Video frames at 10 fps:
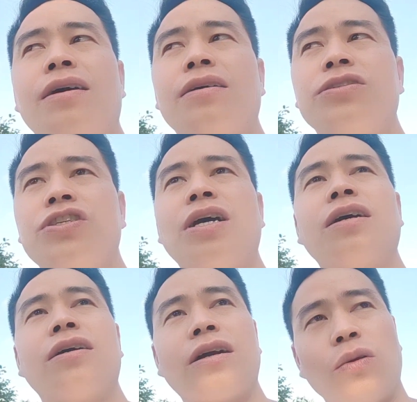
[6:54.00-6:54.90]
si ờ, hở
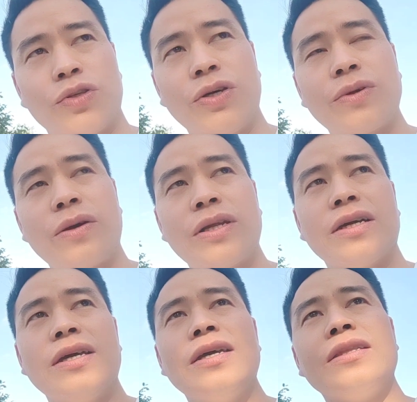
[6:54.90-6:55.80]
cầu sông cầu nữa
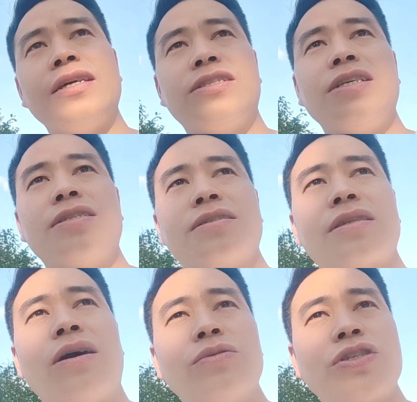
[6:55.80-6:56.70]
tiệt si
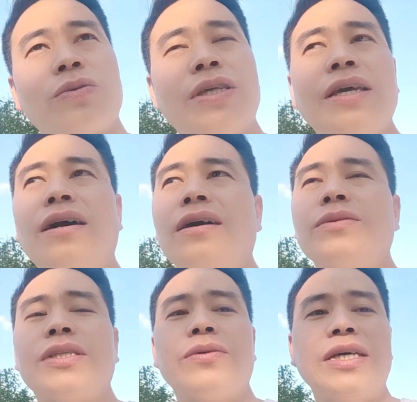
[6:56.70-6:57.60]
thầu rầu thi o
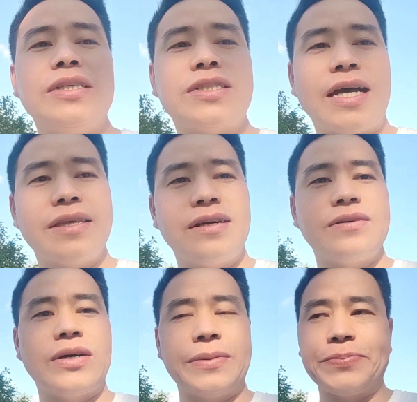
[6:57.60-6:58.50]
của tàu khí trà
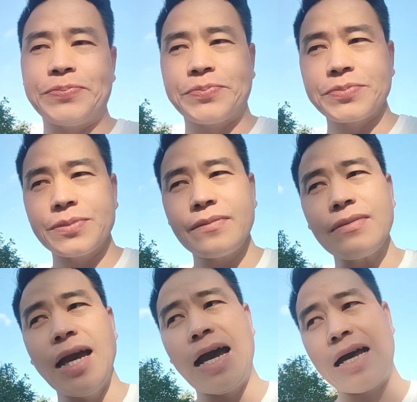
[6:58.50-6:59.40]
nhớ
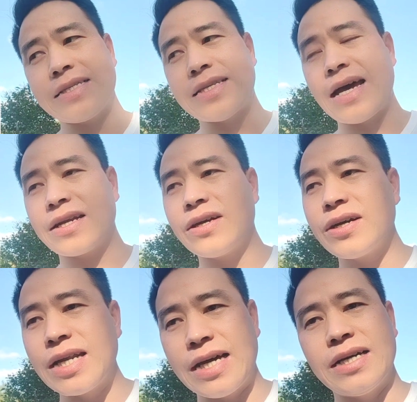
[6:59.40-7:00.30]
Hà Giang
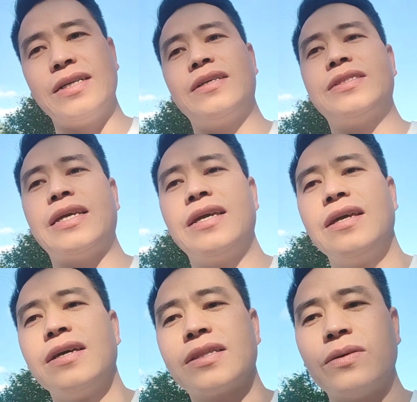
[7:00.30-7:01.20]
nó là nó chê thằng